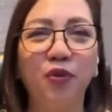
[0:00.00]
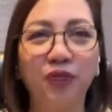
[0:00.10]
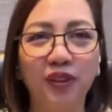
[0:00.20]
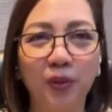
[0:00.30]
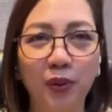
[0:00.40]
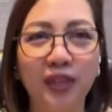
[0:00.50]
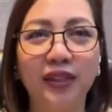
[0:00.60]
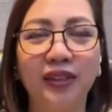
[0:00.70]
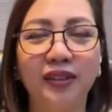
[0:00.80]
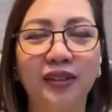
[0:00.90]
over the
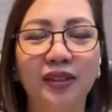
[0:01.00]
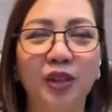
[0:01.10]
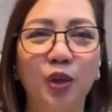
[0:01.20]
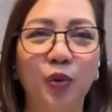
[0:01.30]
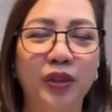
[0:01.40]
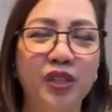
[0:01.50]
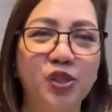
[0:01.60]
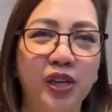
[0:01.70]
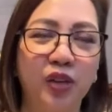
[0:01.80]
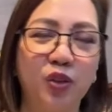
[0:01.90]
weekend, we can
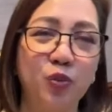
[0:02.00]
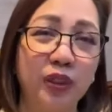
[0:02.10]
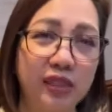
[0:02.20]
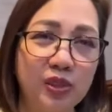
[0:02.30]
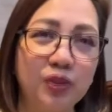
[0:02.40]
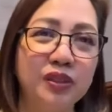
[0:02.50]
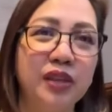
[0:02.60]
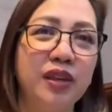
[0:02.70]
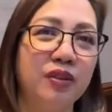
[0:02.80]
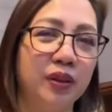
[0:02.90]
check on what is
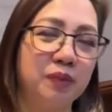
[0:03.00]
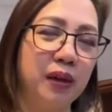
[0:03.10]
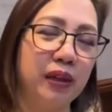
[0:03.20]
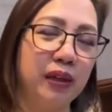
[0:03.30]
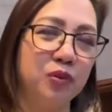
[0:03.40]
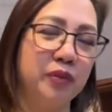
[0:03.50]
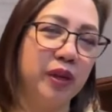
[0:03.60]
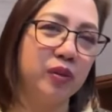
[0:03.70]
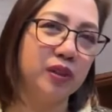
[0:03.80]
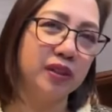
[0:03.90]
contained there para kung
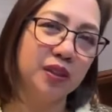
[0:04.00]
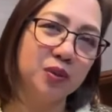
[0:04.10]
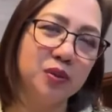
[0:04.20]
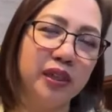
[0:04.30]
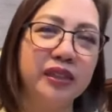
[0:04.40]
merong katanungan,